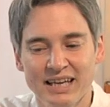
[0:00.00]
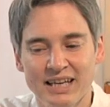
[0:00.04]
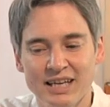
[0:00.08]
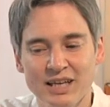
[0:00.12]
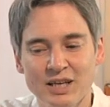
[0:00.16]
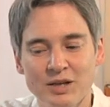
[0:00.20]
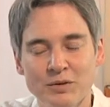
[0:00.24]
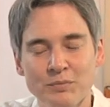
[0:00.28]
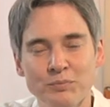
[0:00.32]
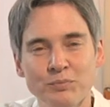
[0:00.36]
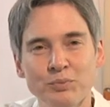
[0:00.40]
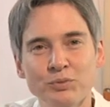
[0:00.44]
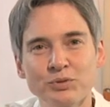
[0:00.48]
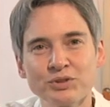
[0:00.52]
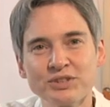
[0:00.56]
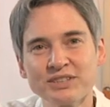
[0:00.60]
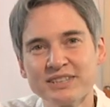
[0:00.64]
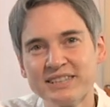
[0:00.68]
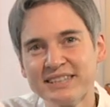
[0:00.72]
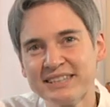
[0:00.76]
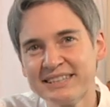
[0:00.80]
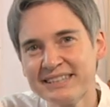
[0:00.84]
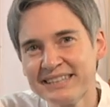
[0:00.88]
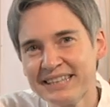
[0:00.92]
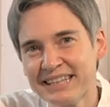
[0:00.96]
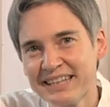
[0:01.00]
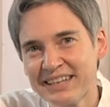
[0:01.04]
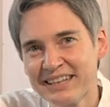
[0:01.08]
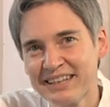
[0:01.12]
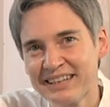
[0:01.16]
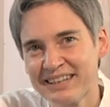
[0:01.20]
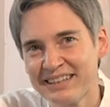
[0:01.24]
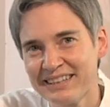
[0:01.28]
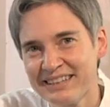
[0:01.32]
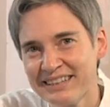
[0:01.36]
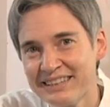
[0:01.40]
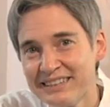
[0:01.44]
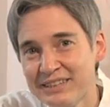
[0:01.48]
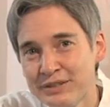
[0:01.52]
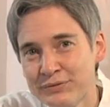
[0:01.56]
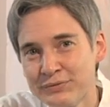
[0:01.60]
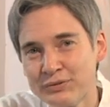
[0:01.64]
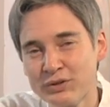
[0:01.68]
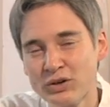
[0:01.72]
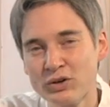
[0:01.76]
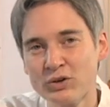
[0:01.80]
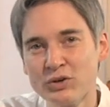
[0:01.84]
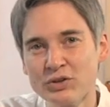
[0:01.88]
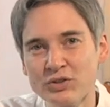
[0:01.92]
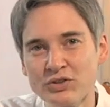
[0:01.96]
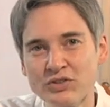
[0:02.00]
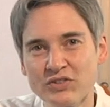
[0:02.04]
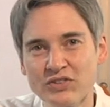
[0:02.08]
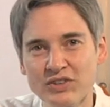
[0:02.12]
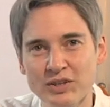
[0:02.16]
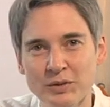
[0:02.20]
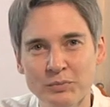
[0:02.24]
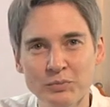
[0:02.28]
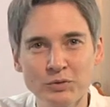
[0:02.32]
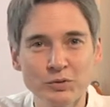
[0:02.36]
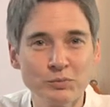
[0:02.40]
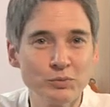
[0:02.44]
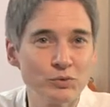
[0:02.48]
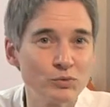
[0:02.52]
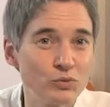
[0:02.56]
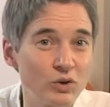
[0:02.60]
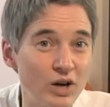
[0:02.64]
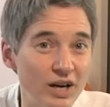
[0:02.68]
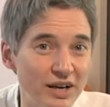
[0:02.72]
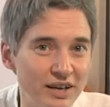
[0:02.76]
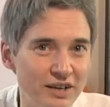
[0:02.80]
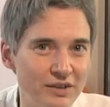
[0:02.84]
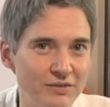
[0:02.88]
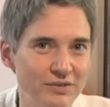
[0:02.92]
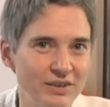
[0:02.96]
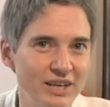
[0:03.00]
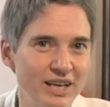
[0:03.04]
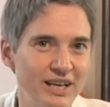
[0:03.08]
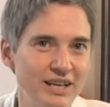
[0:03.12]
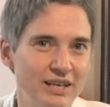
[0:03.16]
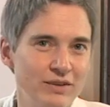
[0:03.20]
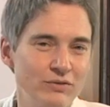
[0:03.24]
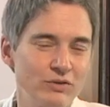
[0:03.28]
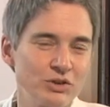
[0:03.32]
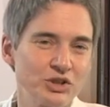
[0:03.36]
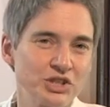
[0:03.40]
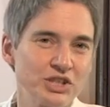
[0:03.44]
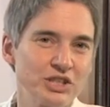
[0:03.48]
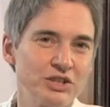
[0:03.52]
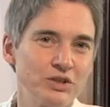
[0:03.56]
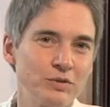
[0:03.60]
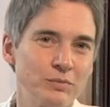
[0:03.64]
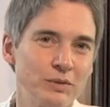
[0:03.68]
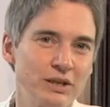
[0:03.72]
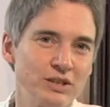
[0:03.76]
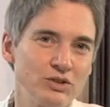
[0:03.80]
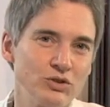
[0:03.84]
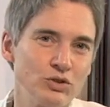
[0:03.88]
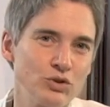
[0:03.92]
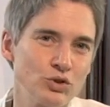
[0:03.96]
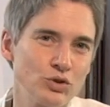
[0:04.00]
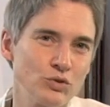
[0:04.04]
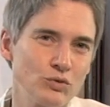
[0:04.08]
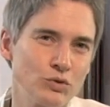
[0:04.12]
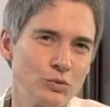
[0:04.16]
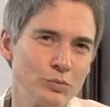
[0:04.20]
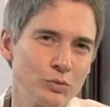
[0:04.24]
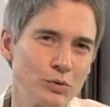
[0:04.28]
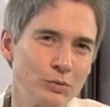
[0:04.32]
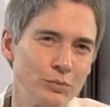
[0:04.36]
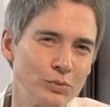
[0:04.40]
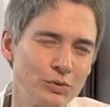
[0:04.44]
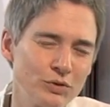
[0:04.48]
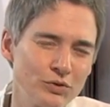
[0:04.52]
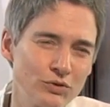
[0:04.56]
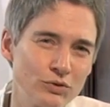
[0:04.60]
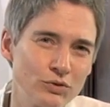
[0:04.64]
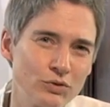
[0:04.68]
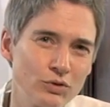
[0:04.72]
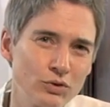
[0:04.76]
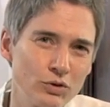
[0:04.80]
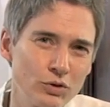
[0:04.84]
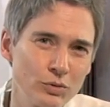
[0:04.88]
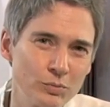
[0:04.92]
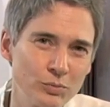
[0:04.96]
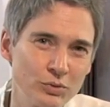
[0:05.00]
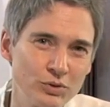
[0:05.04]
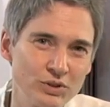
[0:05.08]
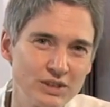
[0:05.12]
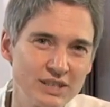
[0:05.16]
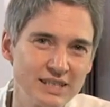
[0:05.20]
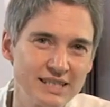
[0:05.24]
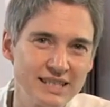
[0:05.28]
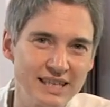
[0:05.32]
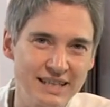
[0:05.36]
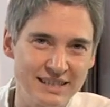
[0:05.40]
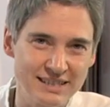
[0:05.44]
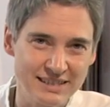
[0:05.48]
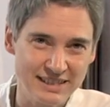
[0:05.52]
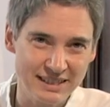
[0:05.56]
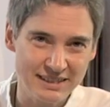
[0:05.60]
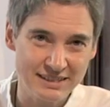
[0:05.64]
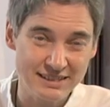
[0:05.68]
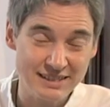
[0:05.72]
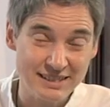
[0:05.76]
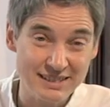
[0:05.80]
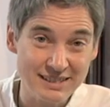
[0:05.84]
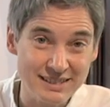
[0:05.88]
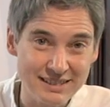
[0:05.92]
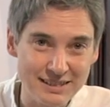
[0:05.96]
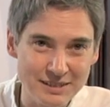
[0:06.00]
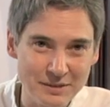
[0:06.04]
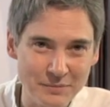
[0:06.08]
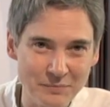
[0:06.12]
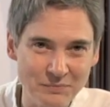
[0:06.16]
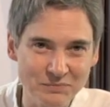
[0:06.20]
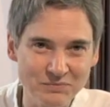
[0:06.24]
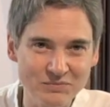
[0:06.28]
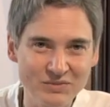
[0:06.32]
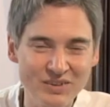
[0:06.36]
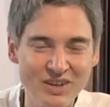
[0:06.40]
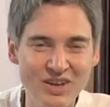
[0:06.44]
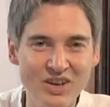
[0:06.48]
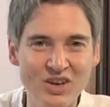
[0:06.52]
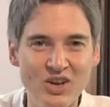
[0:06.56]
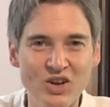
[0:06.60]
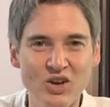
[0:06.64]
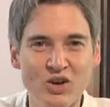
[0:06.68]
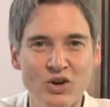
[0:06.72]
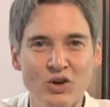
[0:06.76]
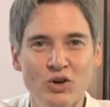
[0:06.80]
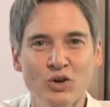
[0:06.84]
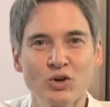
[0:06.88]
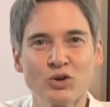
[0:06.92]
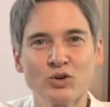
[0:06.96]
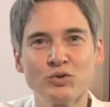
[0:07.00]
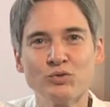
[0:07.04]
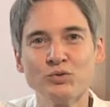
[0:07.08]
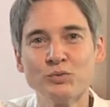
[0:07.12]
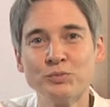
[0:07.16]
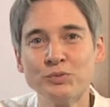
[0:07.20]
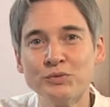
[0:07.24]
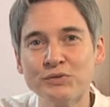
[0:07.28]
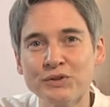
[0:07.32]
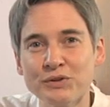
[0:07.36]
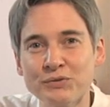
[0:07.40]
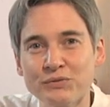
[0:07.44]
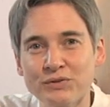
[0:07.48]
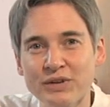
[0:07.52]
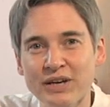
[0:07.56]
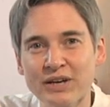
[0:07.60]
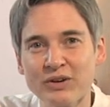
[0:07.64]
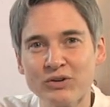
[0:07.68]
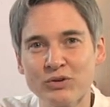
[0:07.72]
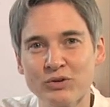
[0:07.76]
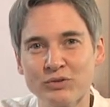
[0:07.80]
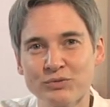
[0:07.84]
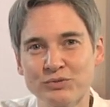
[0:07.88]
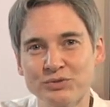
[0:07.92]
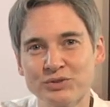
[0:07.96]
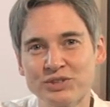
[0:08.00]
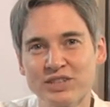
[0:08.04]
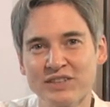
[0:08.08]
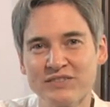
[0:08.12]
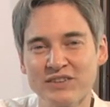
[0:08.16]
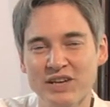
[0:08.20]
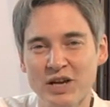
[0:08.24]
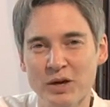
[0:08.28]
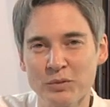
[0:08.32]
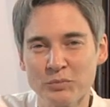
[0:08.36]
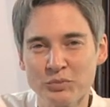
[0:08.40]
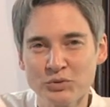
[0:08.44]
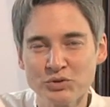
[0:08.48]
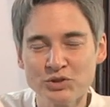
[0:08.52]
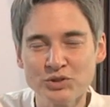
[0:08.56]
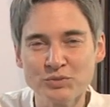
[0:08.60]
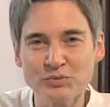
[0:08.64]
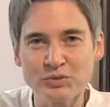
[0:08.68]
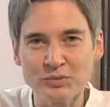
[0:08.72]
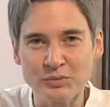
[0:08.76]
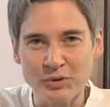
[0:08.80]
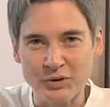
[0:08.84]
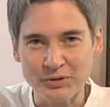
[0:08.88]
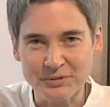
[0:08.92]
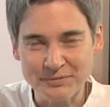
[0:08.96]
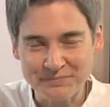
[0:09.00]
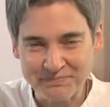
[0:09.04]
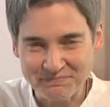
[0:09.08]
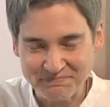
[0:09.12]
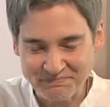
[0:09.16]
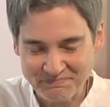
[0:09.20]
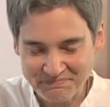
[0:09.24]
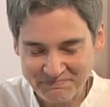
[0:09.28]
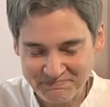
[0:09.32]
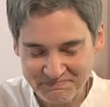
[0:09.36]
Et pour saisir les différences et pour pouvoir arriver à l'évangile de Matthieu, je vous propose deux petits exercices que vous pouvez faire quand vous avez un petit moment.